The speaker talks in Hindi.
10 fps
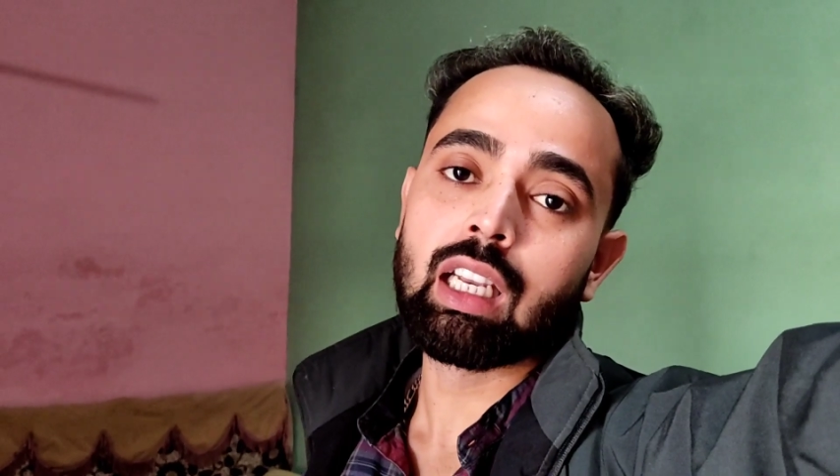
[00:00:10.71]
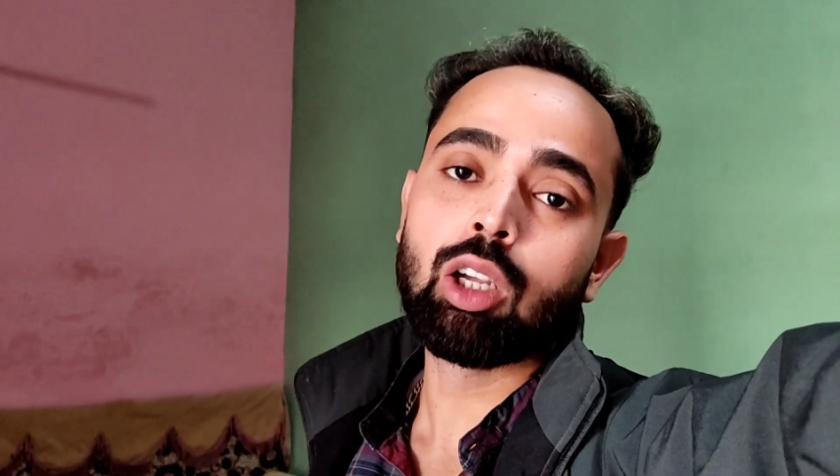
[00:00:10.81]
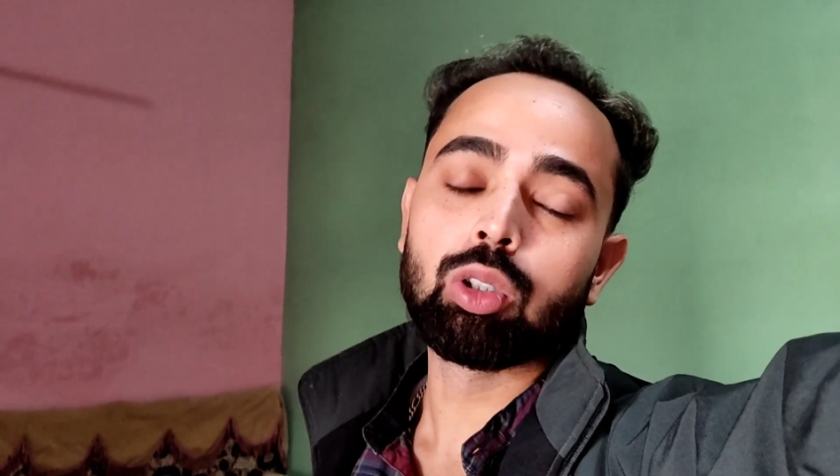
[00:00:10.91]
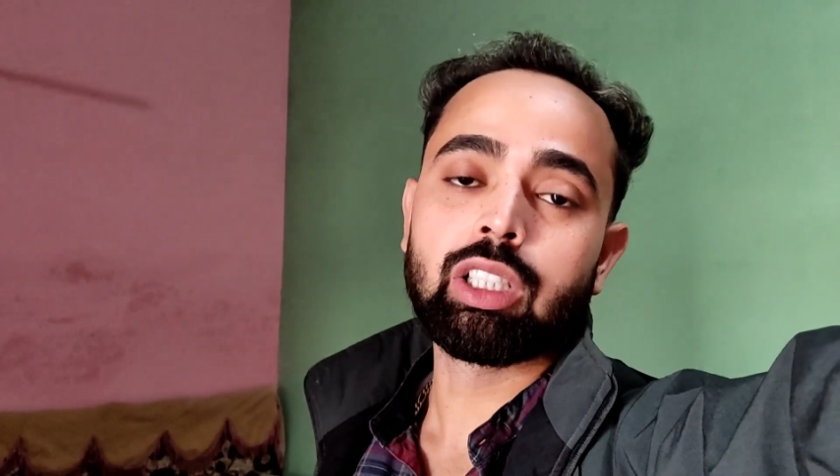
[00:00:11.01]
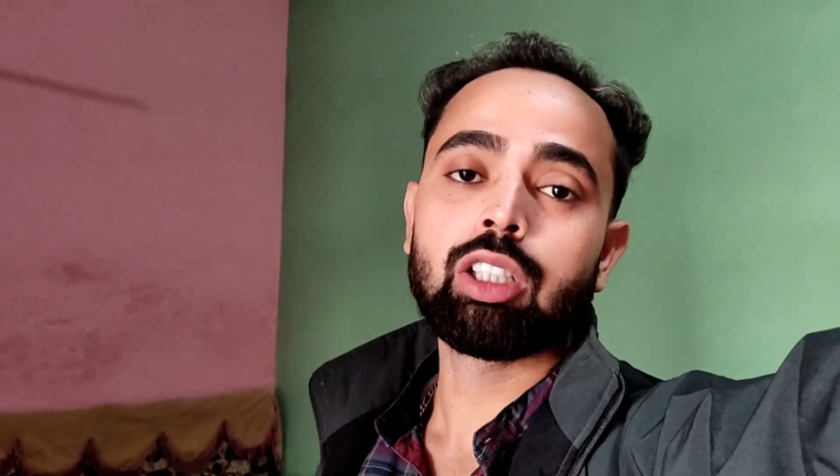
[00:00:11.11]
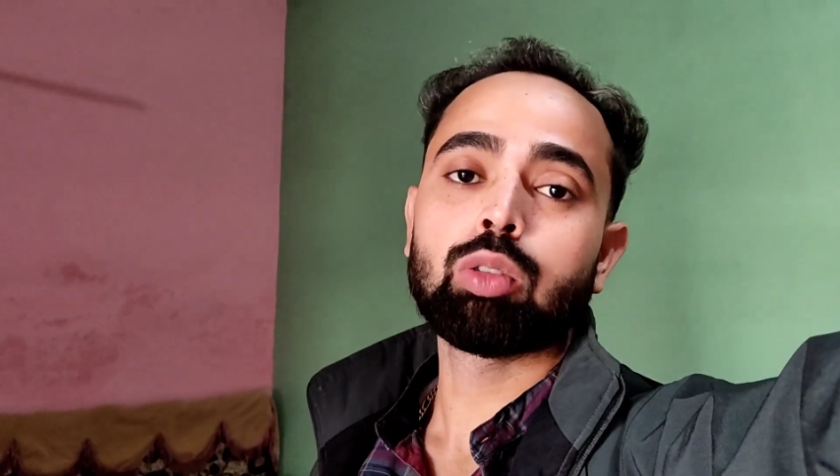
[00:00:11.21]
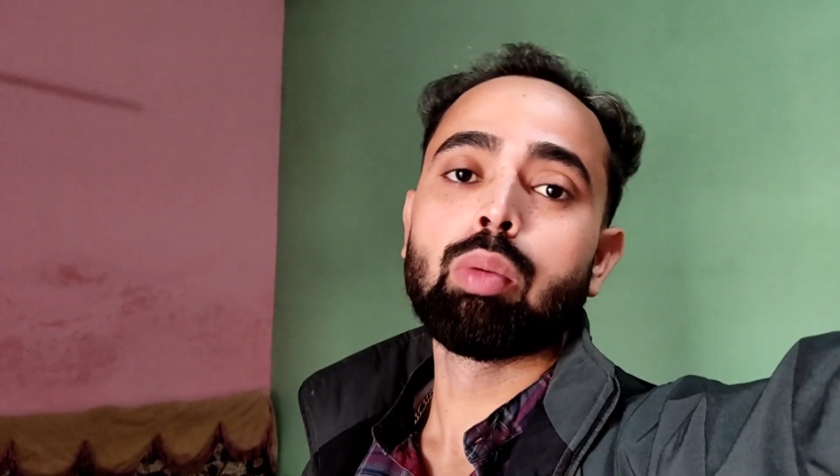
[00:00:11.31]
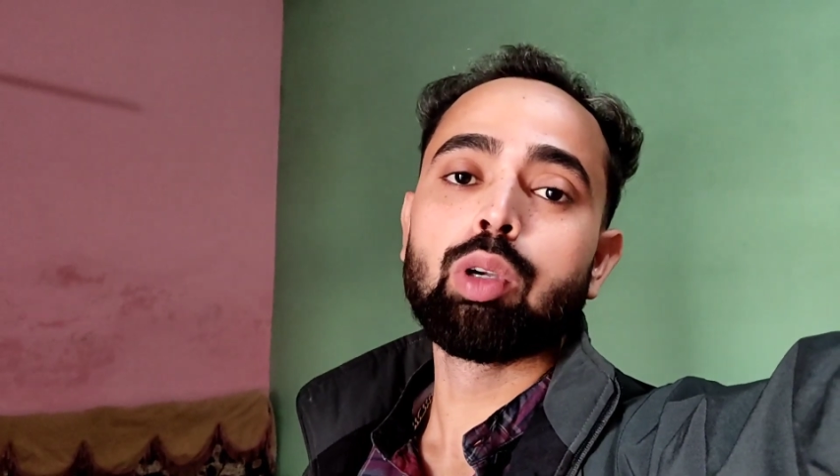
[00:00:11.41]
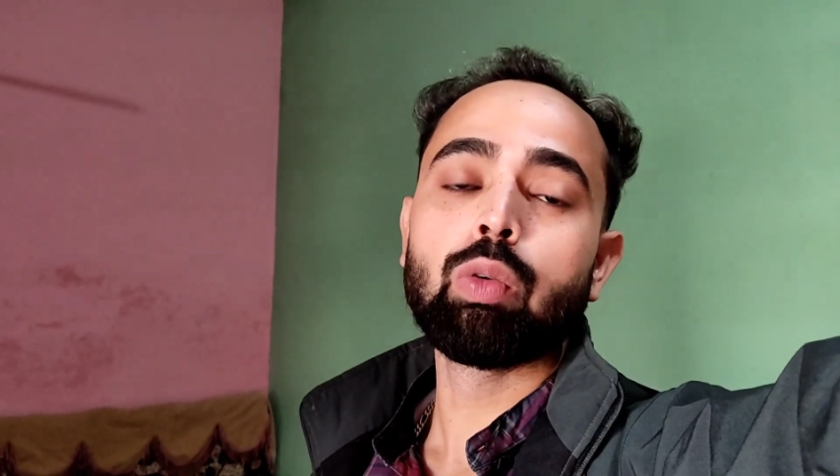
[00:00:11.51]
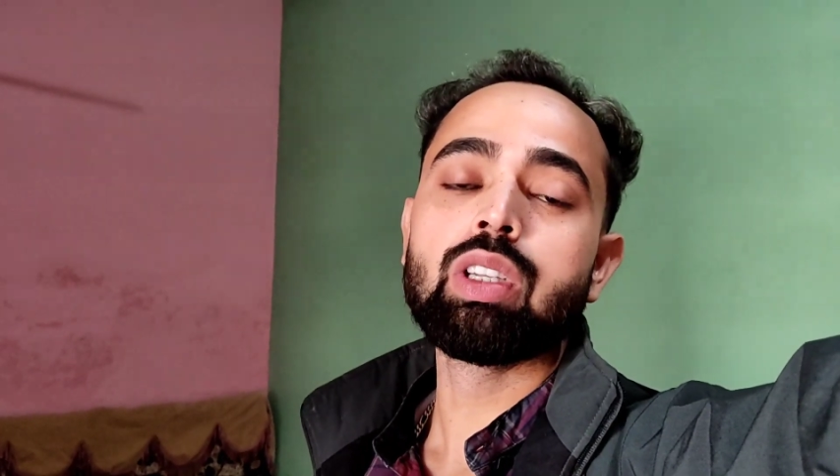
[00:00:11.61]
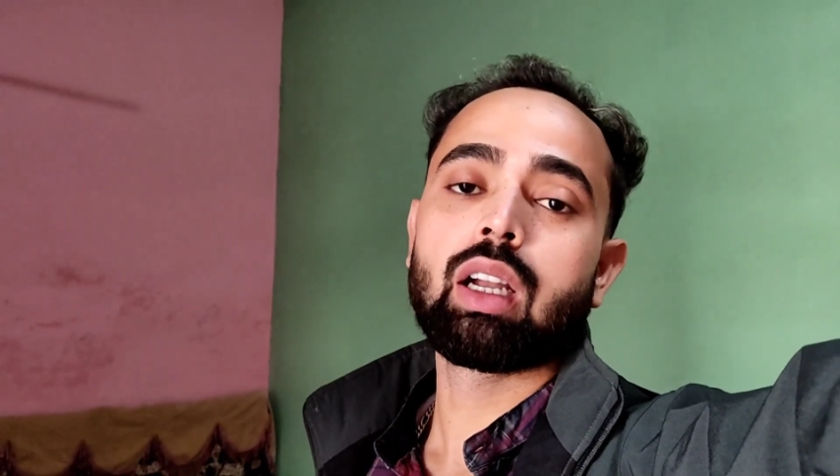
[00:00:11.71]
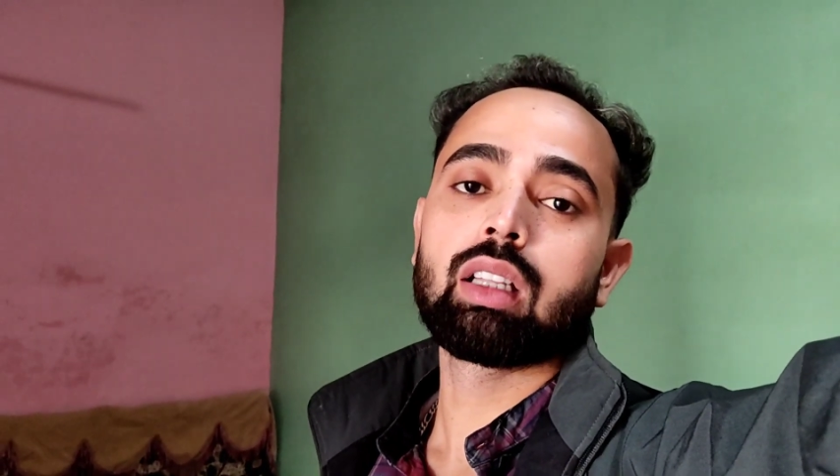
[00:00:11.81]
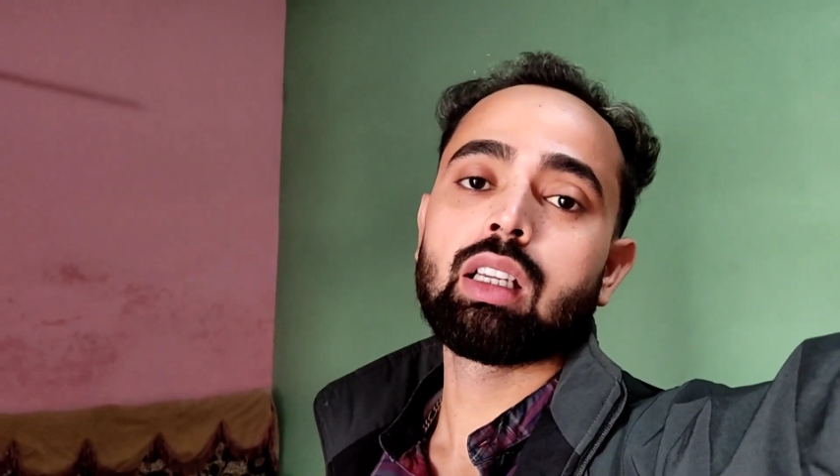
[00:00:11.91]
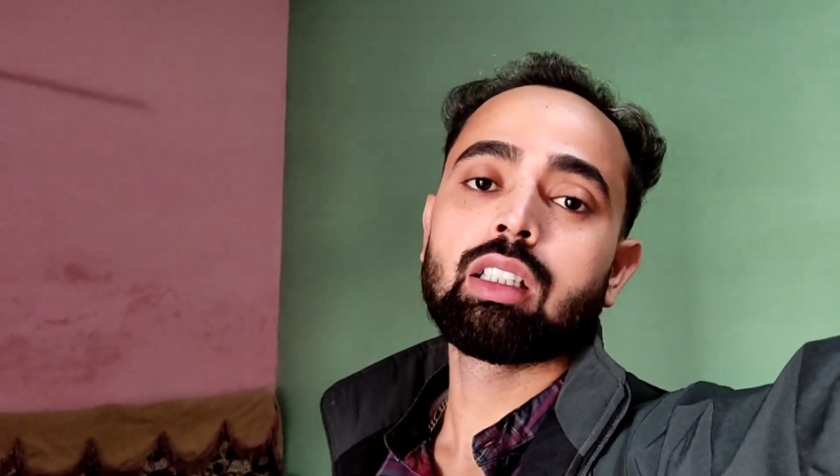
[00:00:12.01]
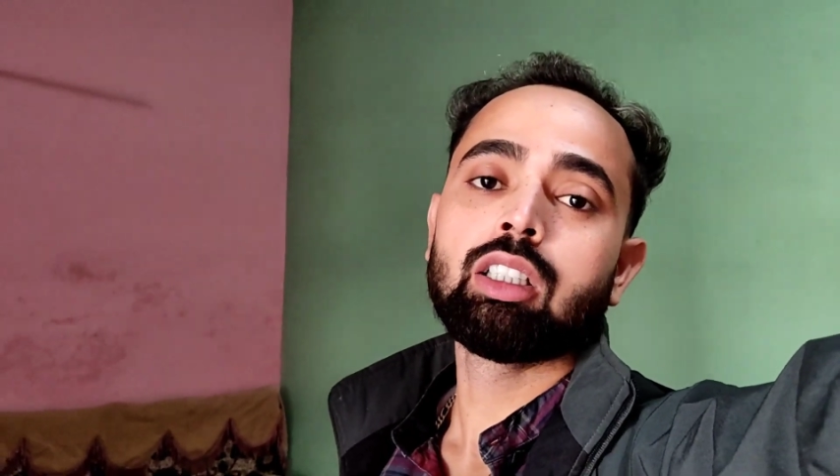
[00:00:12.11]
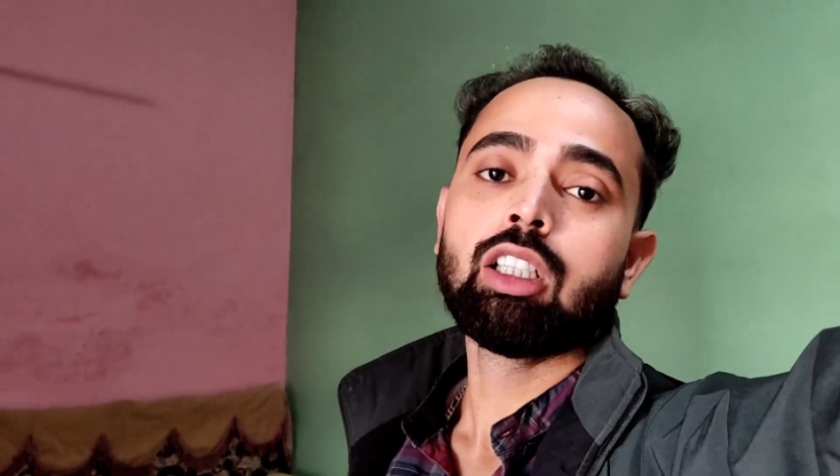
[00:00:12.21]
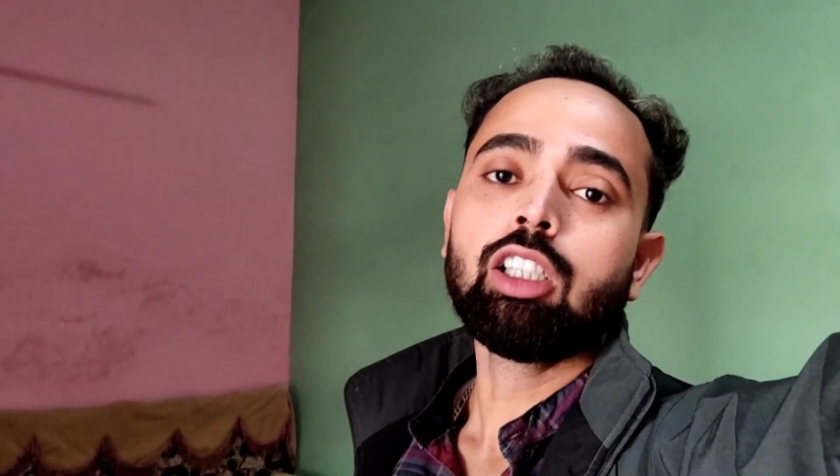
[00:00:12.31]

अकेले होते हैं तो मम्मी को भी जाना था